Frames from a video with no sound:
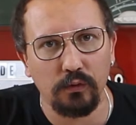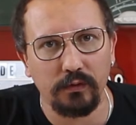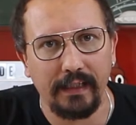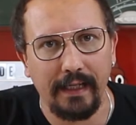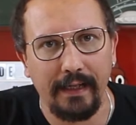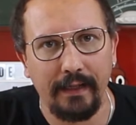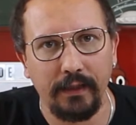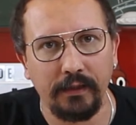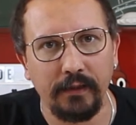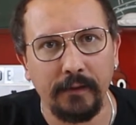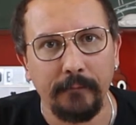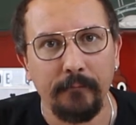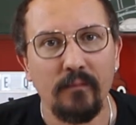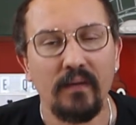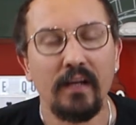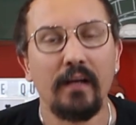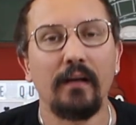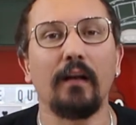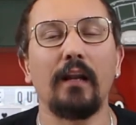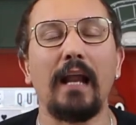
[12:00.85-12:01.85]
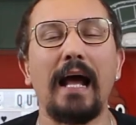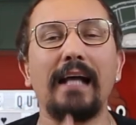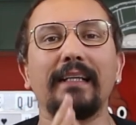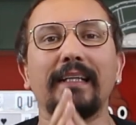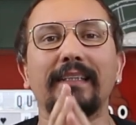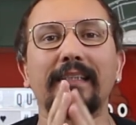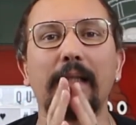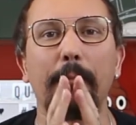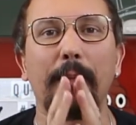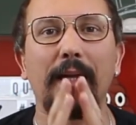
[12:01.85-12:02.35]
do Zenit. Lá
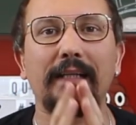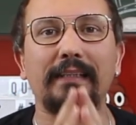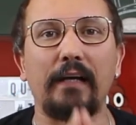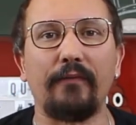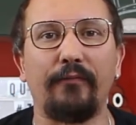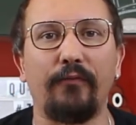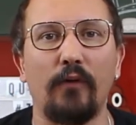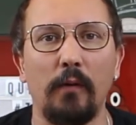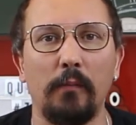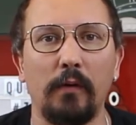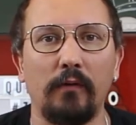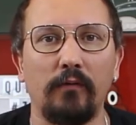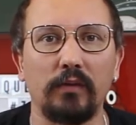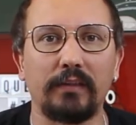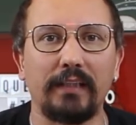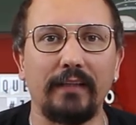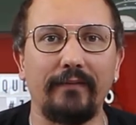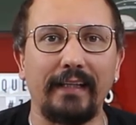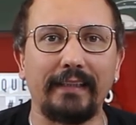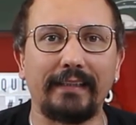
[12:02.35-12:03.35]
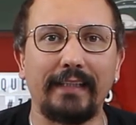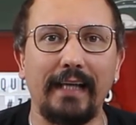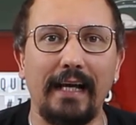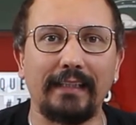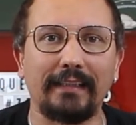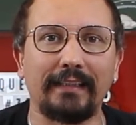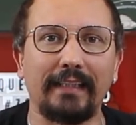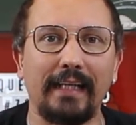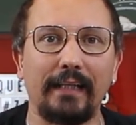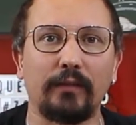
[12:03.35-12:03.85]
nessa plataforma você vai ter
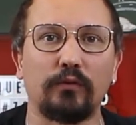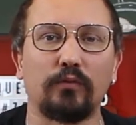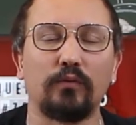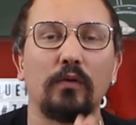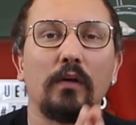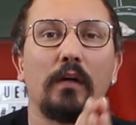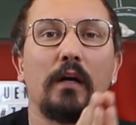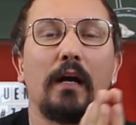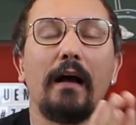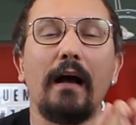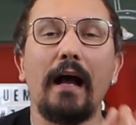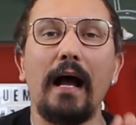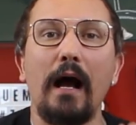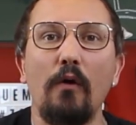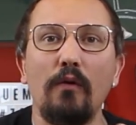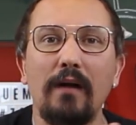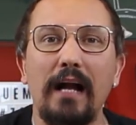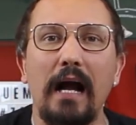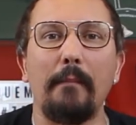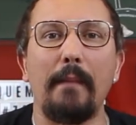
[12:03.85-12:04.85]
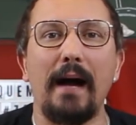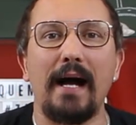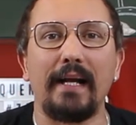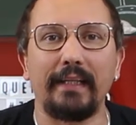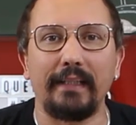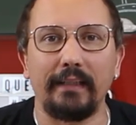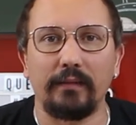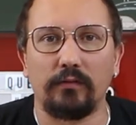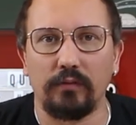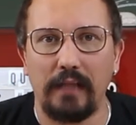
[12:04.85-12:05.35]
acesso ao
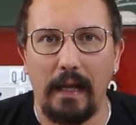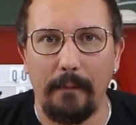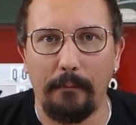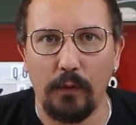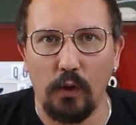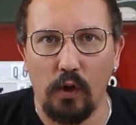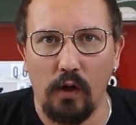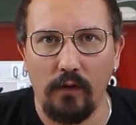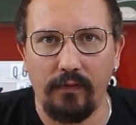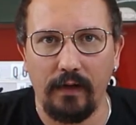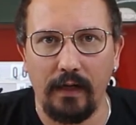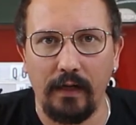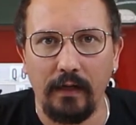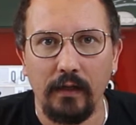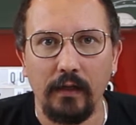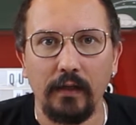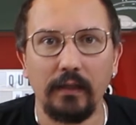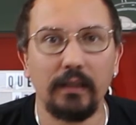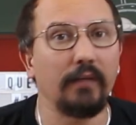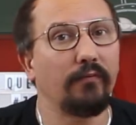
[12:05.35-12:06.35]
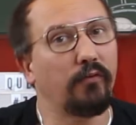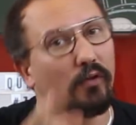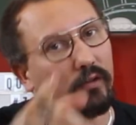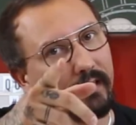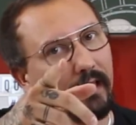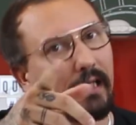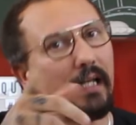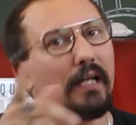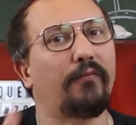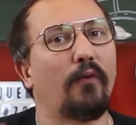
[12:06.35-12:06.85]
gabarito da prova que
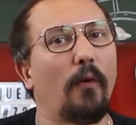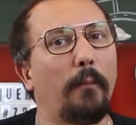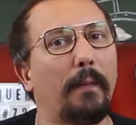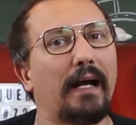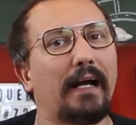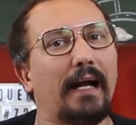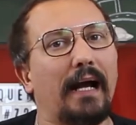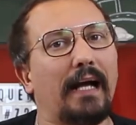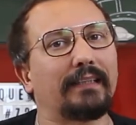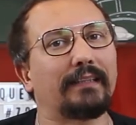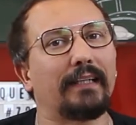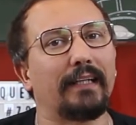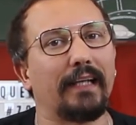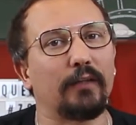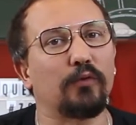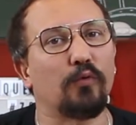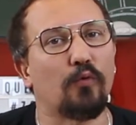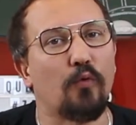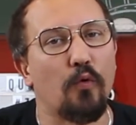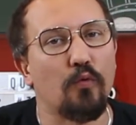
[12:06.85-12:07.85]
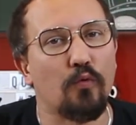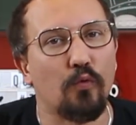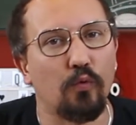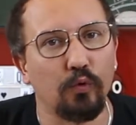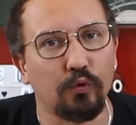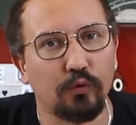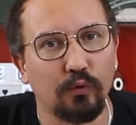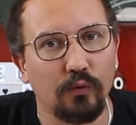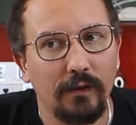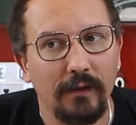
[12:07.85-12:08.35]
você levou para casa, né, do
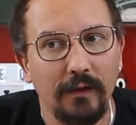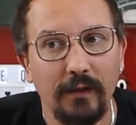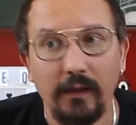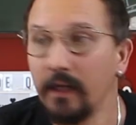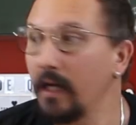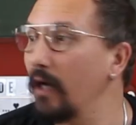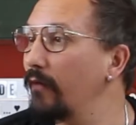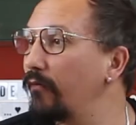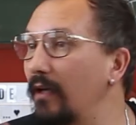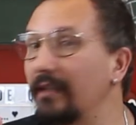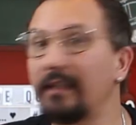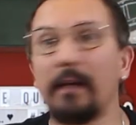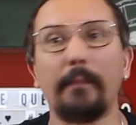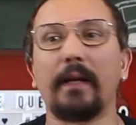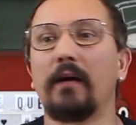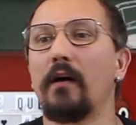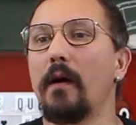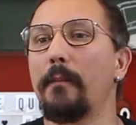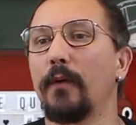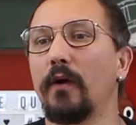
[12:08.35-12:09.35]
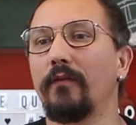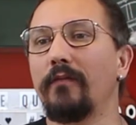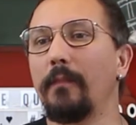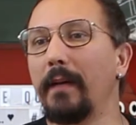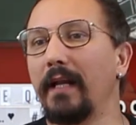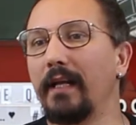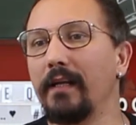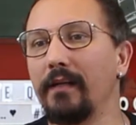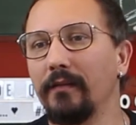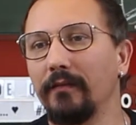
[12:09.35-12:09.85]
concurso. Eu vou até pegar uma prova,
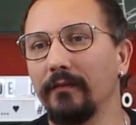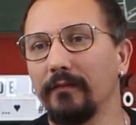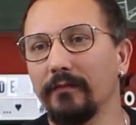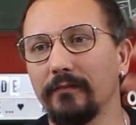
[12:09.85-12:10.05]
peraí.